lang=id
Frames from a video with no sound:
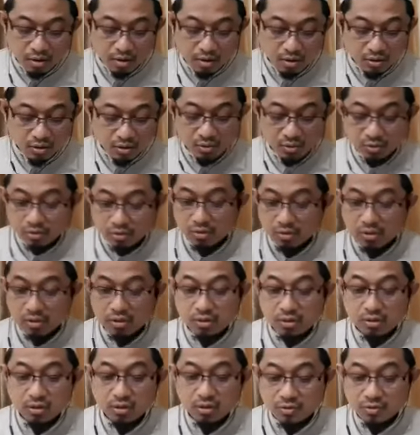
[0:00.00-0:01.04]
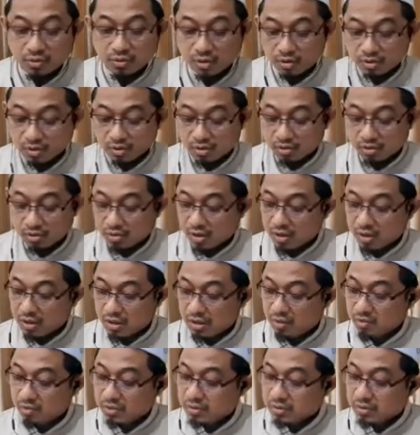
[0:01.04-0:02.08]
Rasulullah Shallallahu
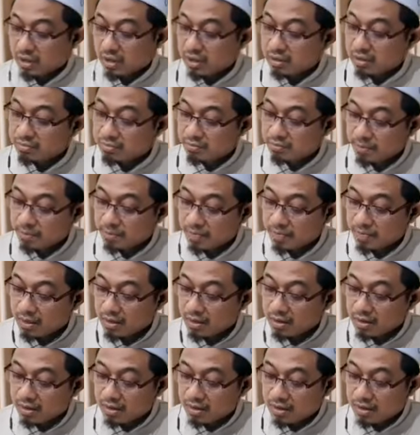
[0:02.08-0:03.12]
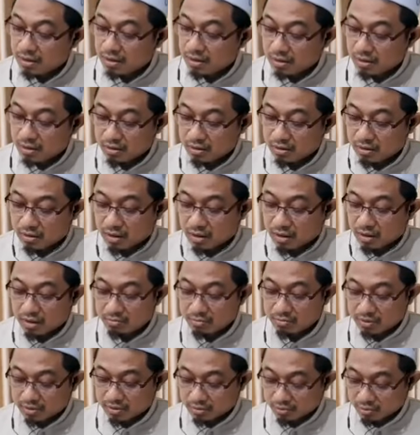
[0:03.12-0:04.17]
Alaihi Wasallam ya, di
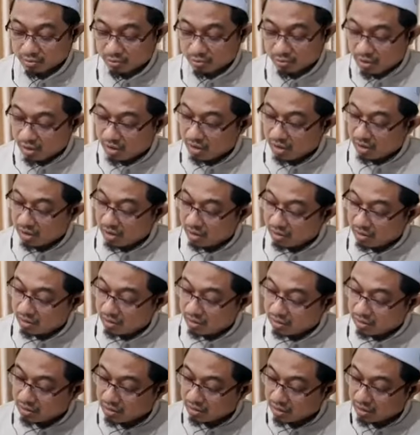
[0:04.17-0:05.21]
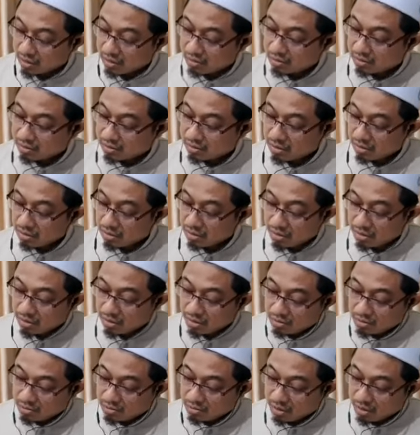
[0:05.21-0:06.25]
dalam sebuah hadisnya
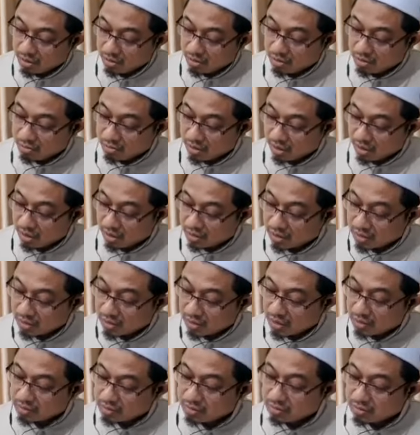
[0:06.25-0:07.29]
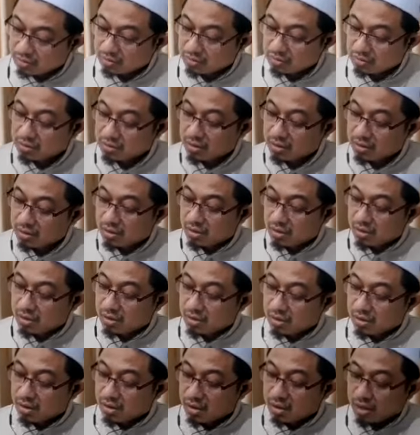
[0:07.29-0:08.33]
beliau mengatakan
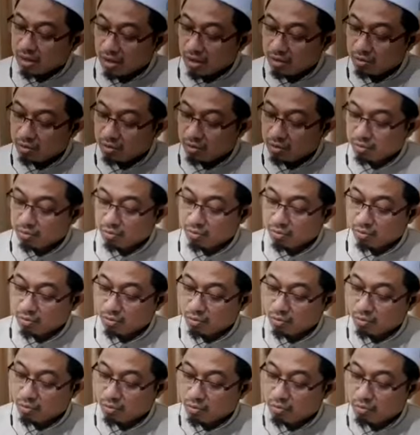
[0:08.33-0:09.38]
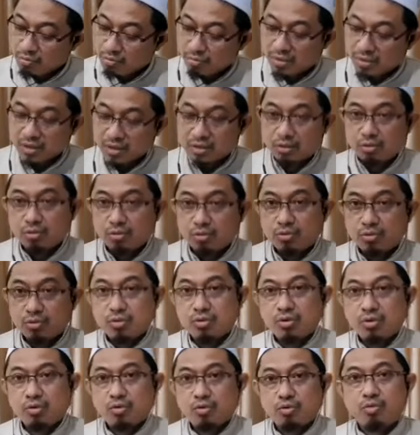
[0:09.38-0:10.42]
nahnu
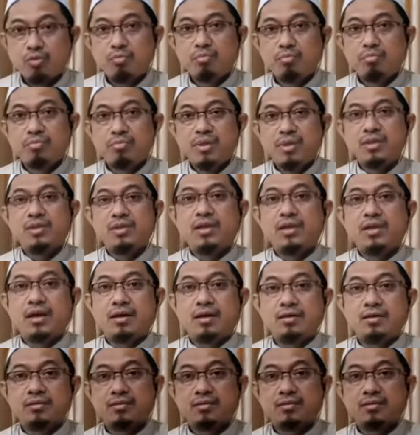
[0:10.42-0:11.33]
ummatun ummiyah.